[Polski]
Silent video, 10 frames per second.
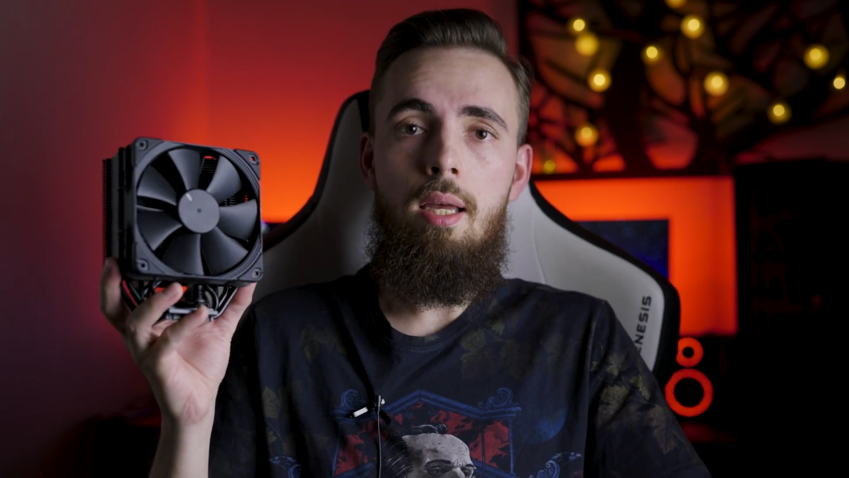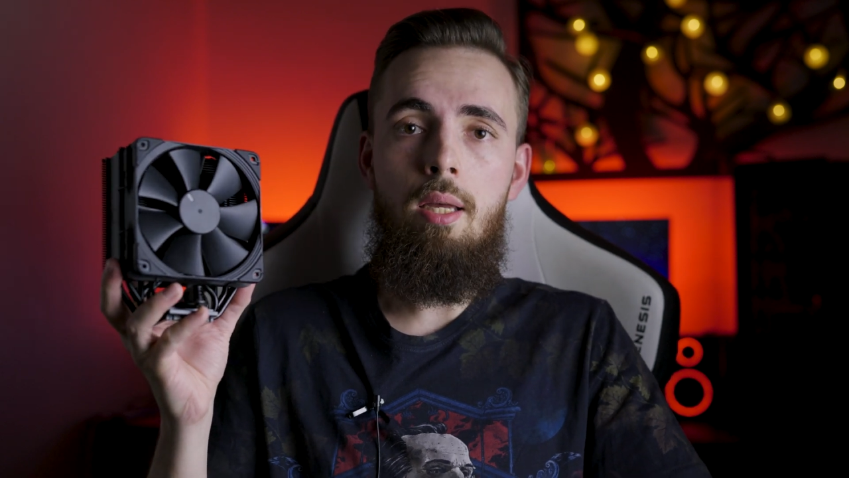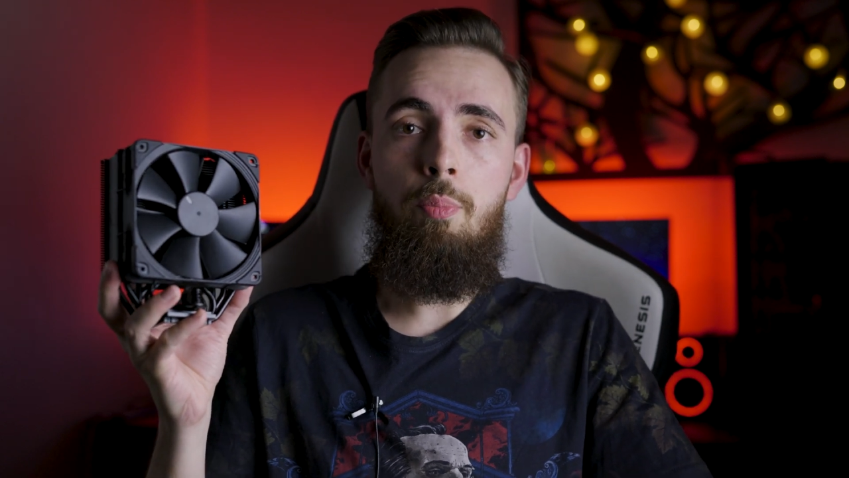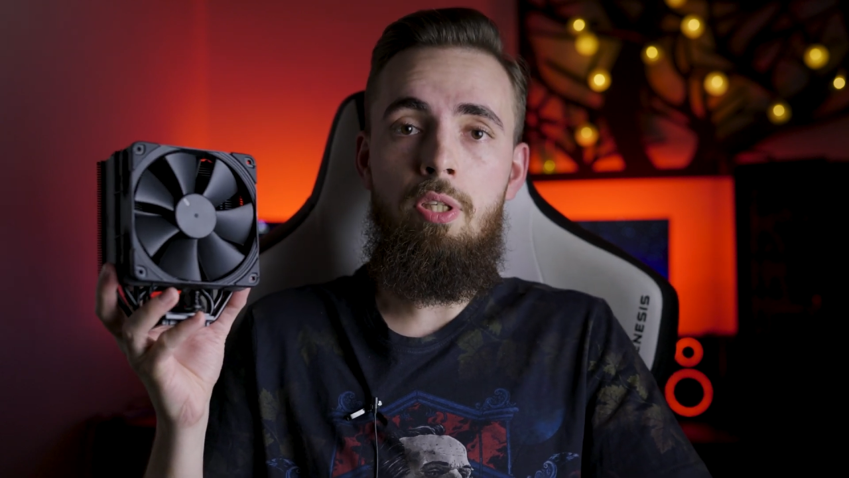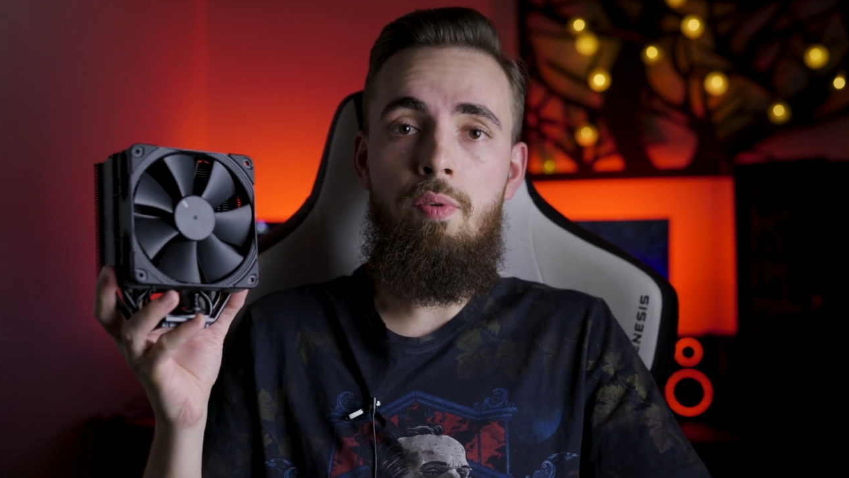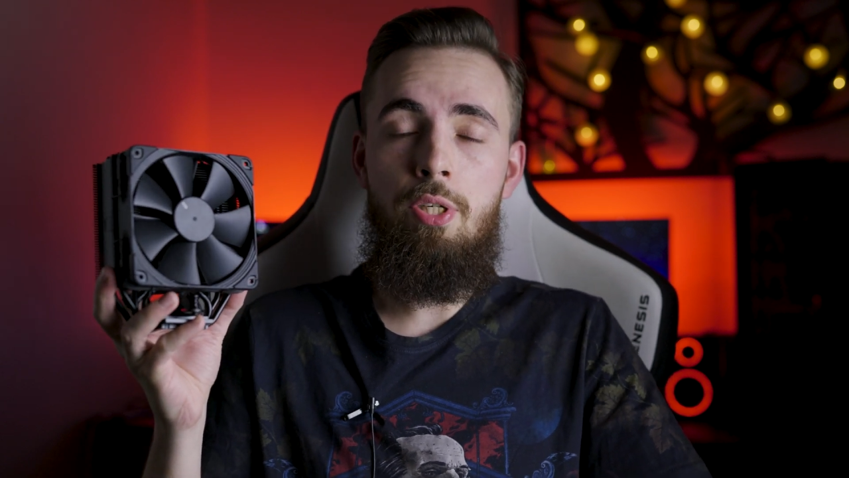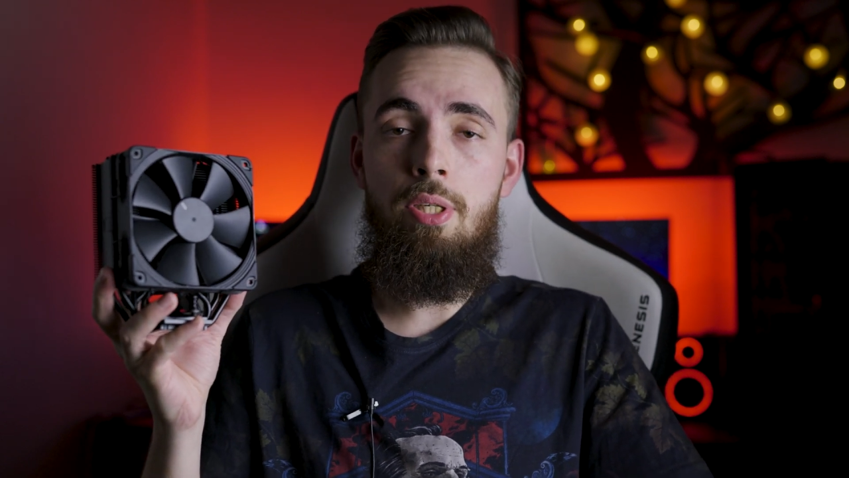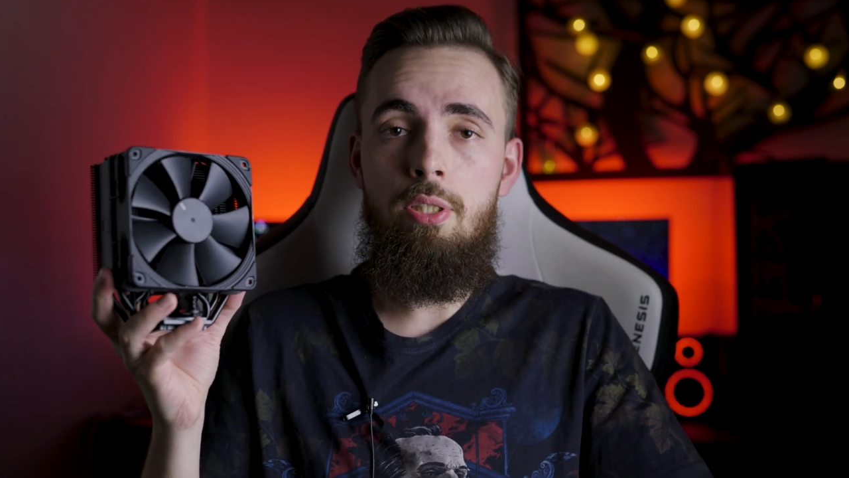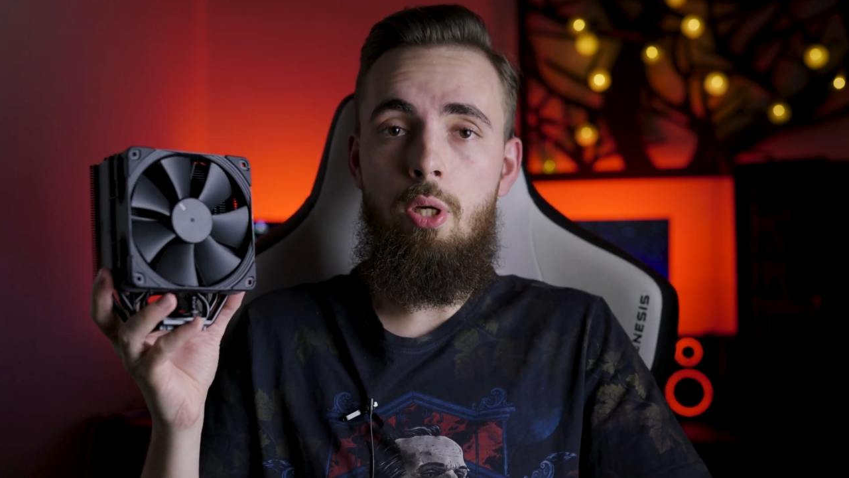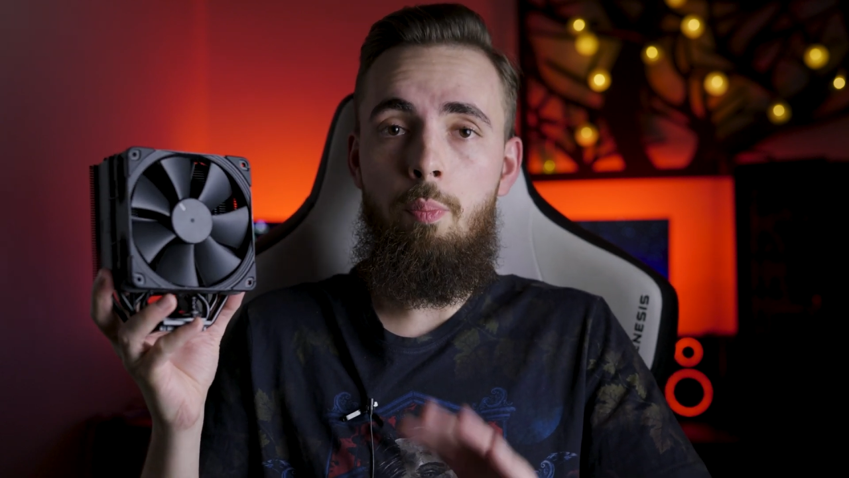e, ponieważ
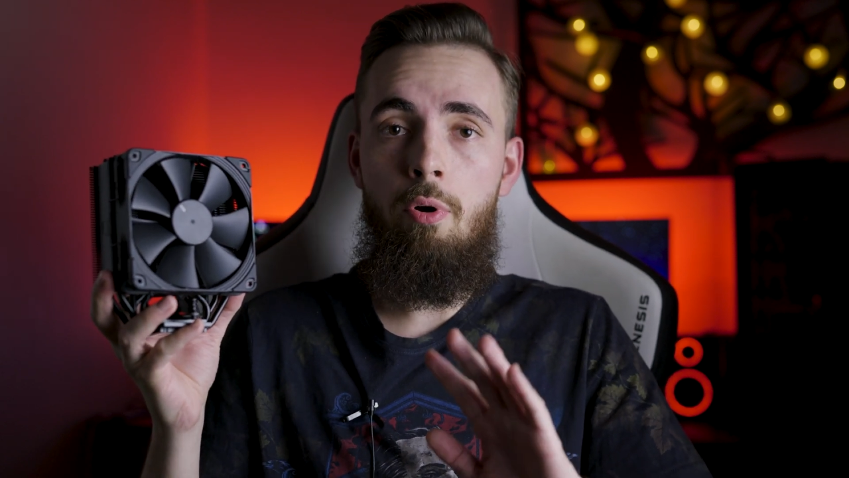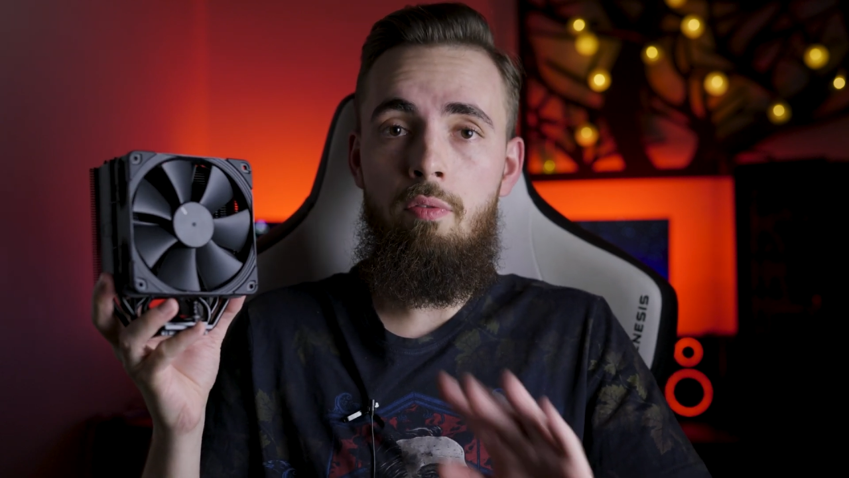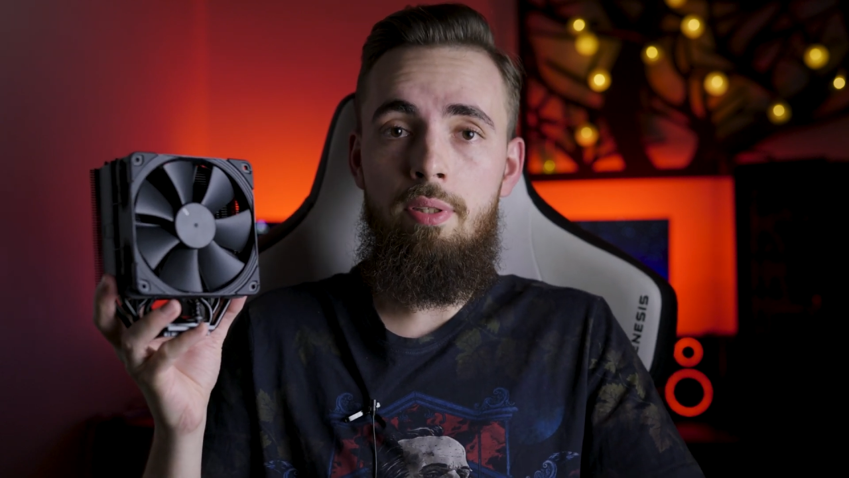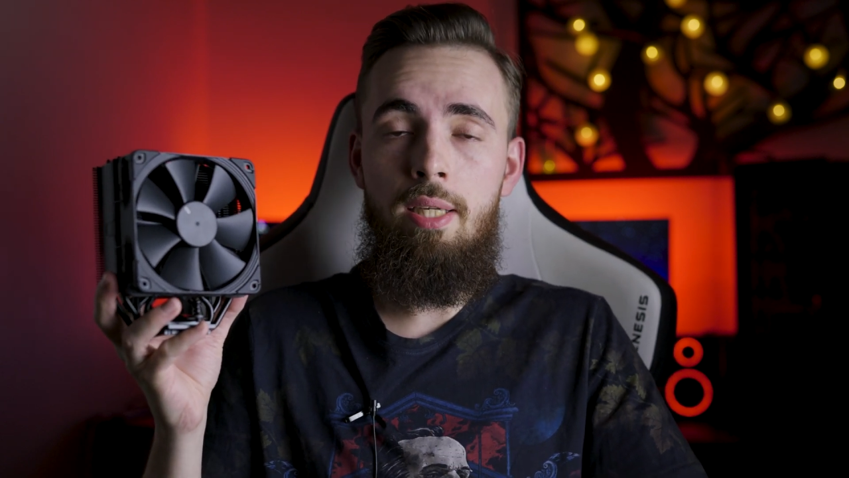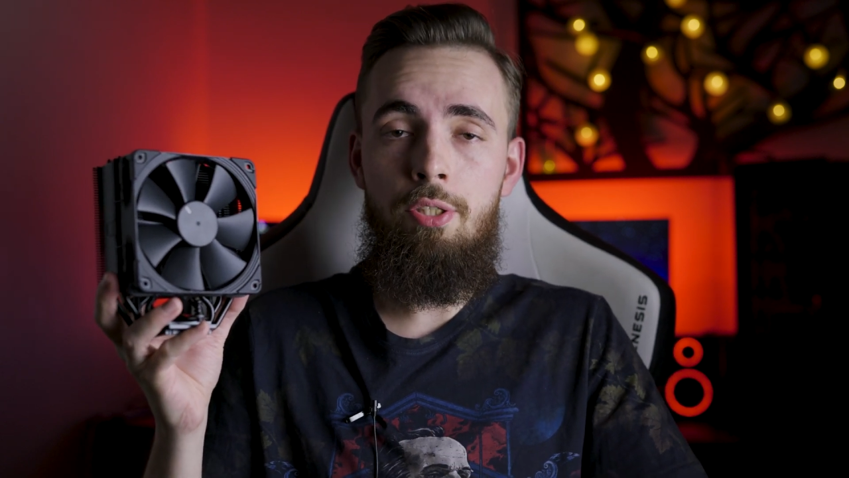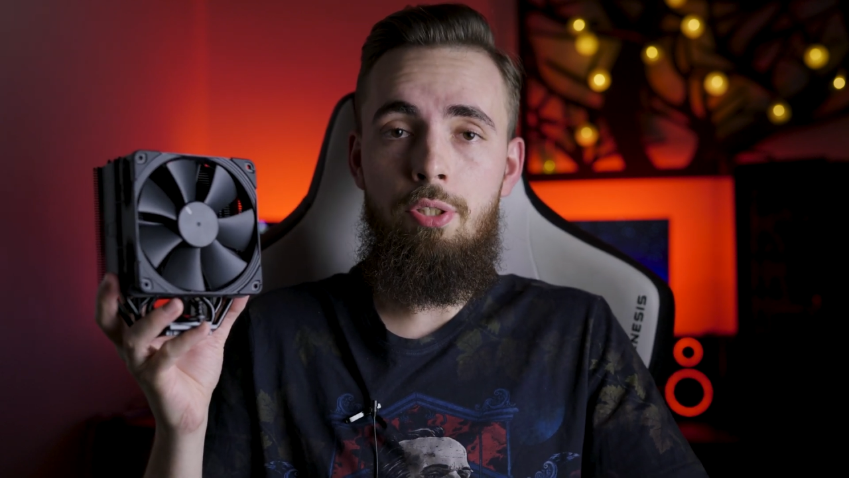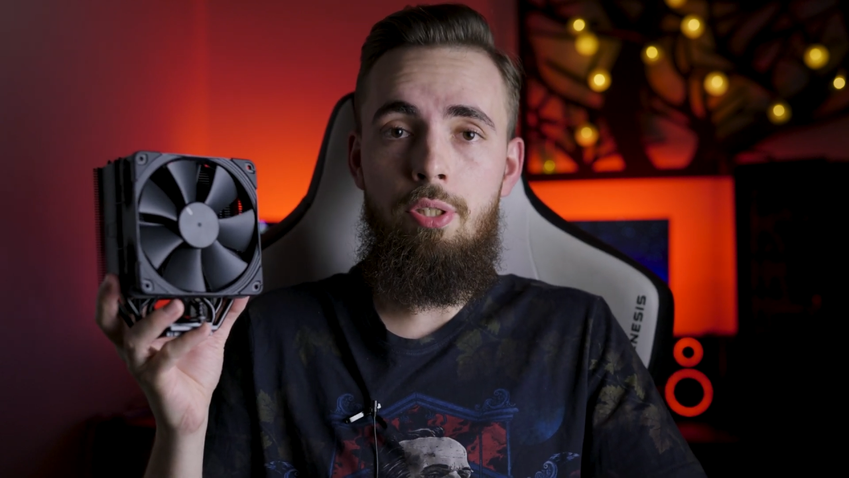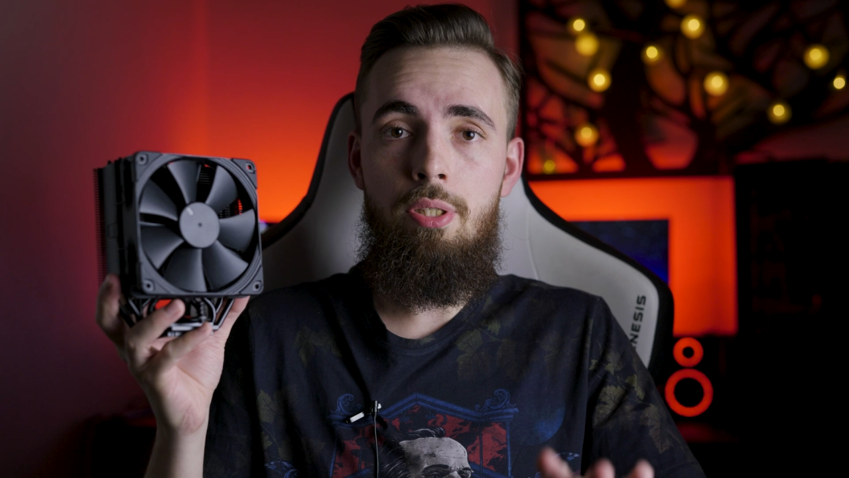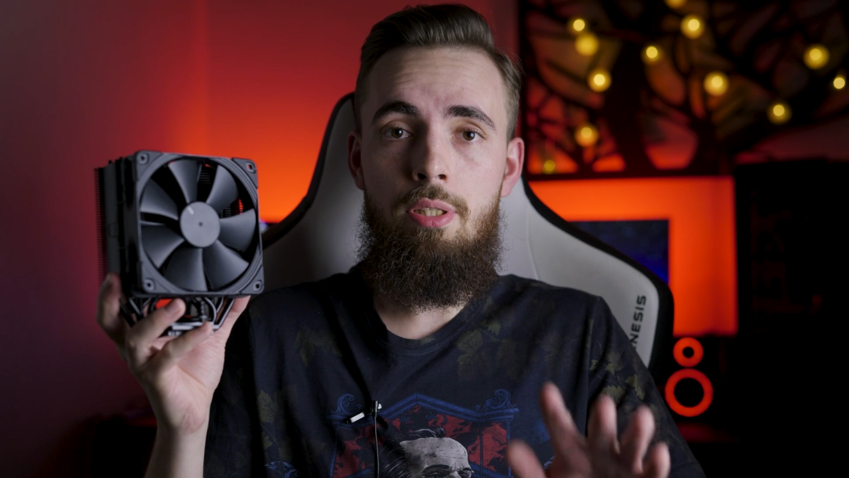jest o połowę tańszy